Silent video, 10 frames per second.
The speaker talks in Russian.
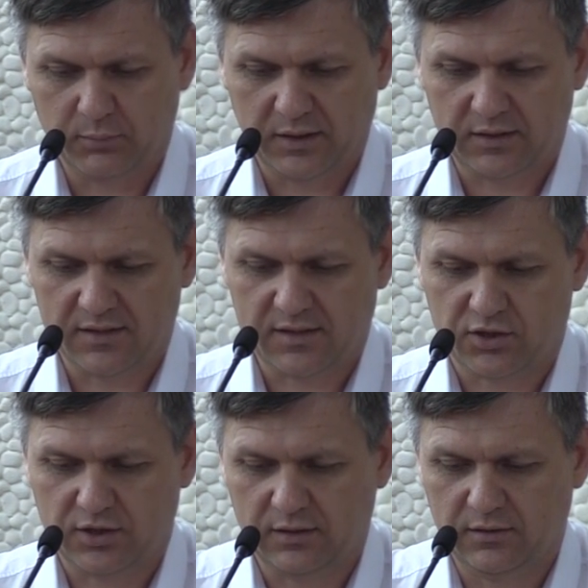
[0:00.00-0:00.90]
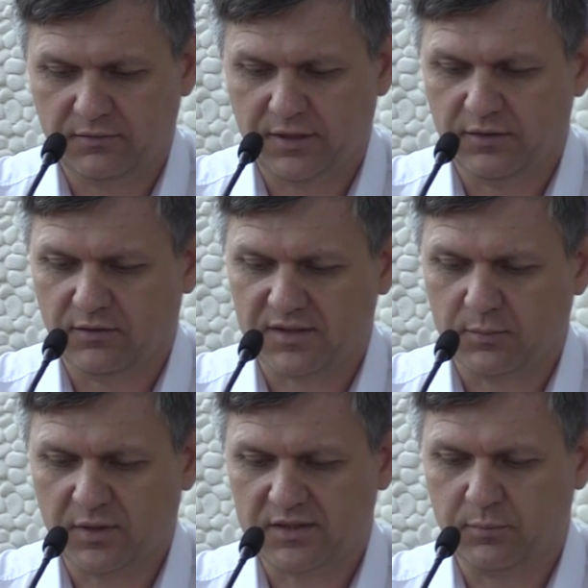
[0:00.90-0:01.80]
Комплектация штатного аварийного
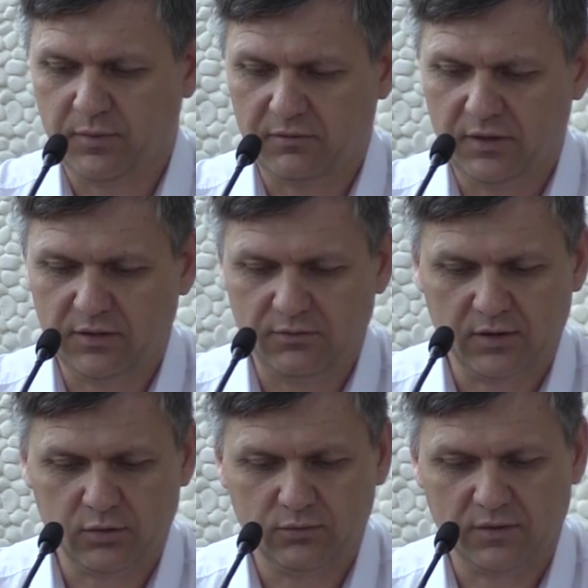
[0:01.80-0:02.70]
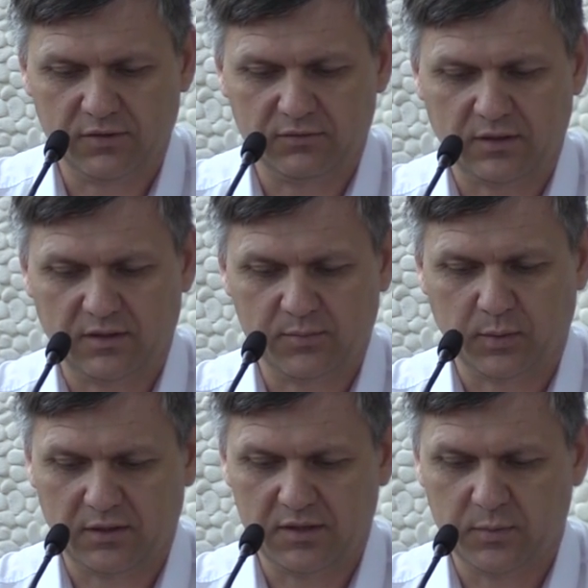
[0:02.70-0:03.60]
запаса и приведение в готовность
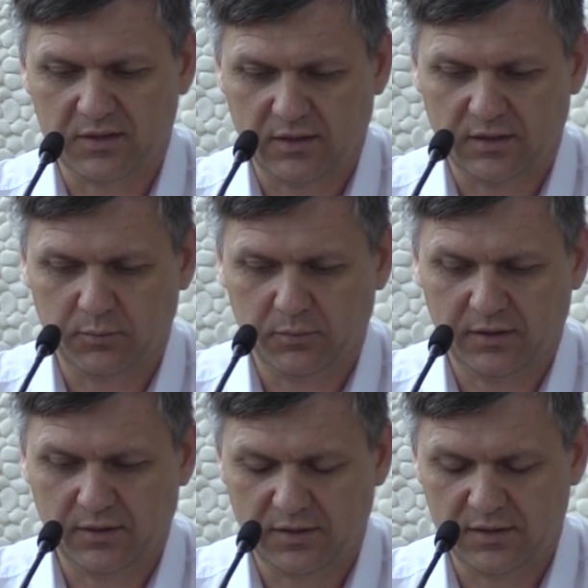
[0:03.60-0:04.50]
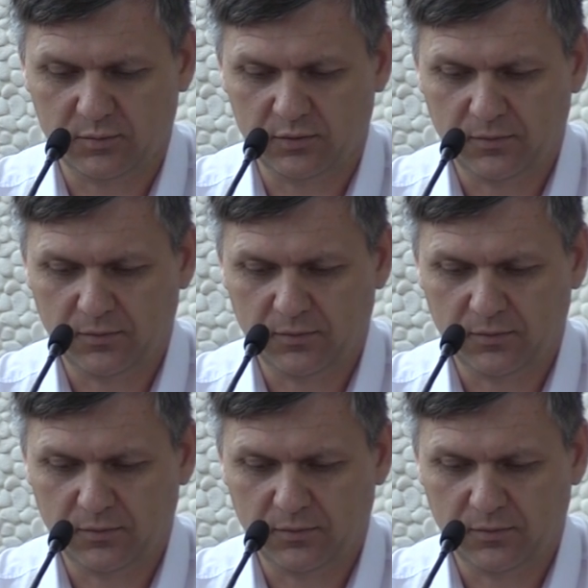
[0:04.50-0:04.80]
транспорта и специальных механизмов.